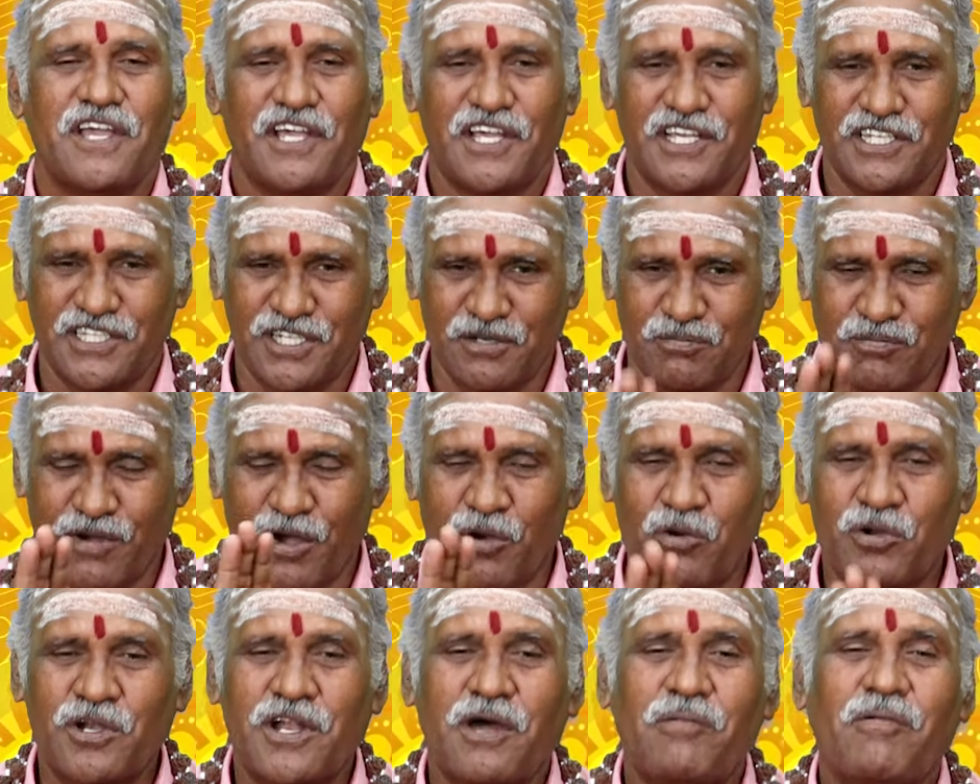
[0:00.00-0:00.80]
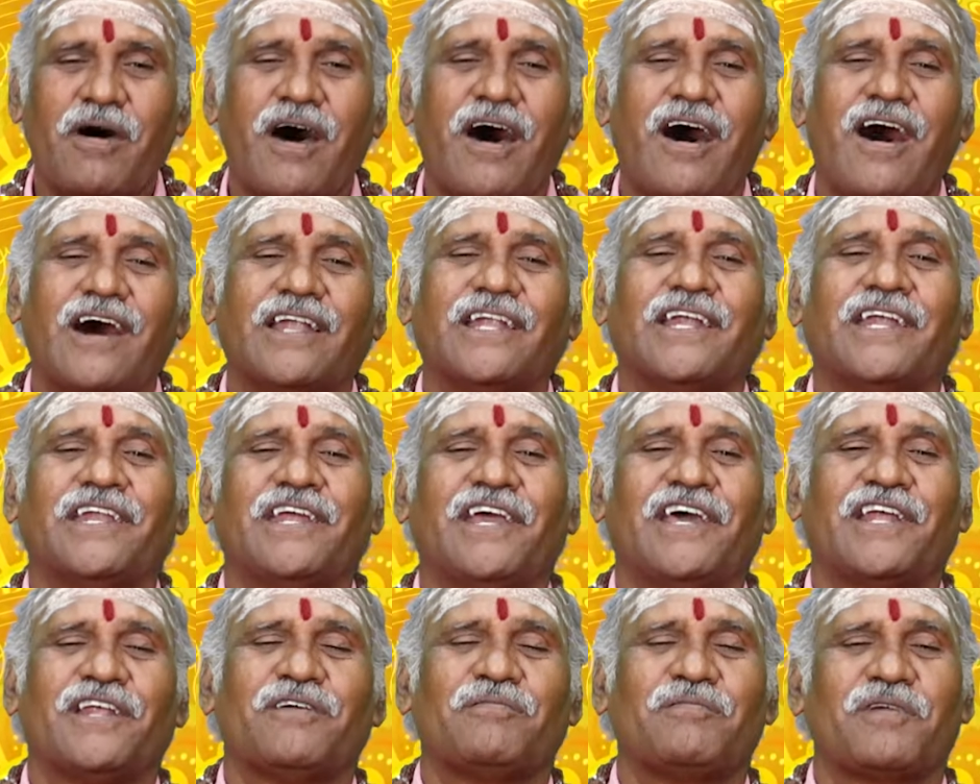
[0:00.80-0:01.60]
இது மௌனமான
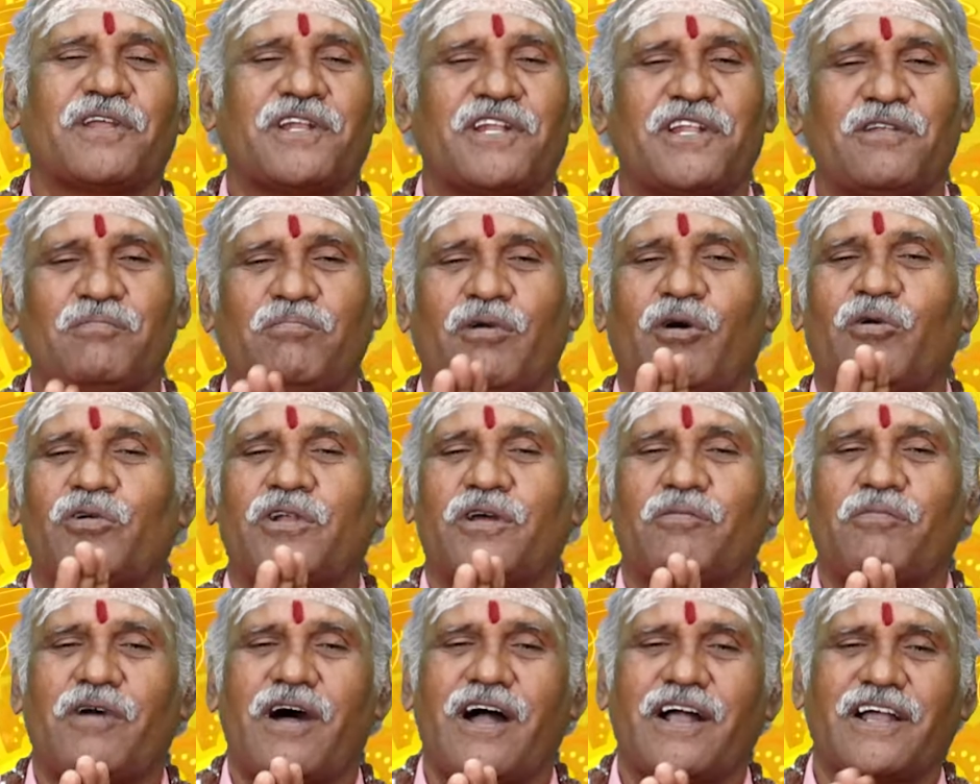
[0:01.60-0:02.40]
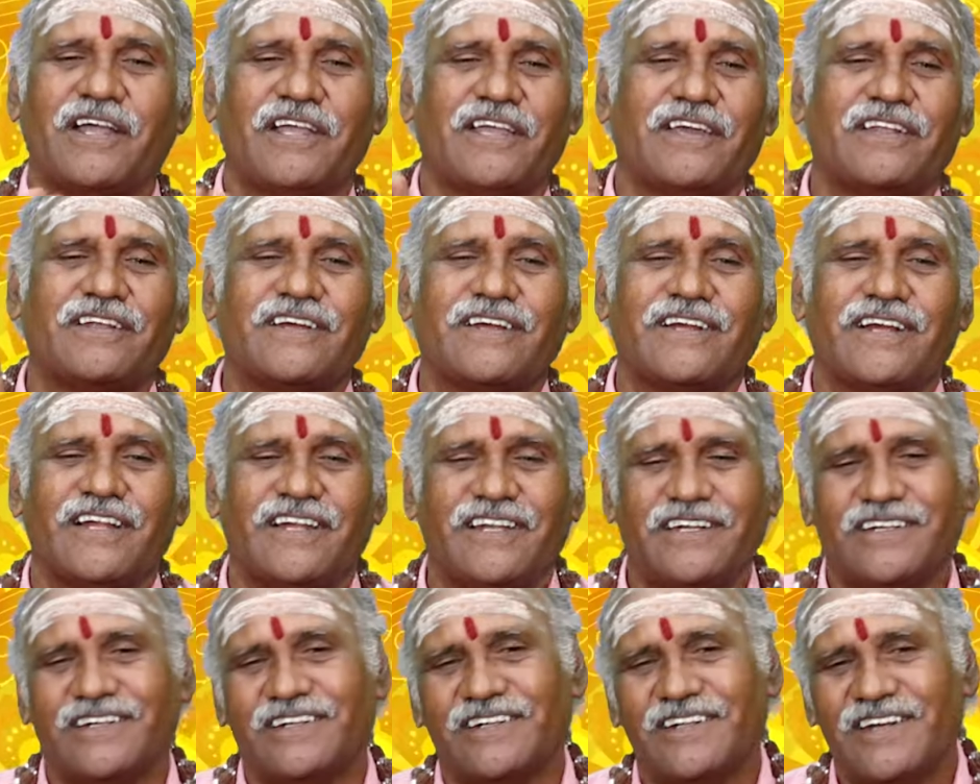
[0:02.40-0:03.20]
நேரம் என்று மௌனமாக இருங்கள்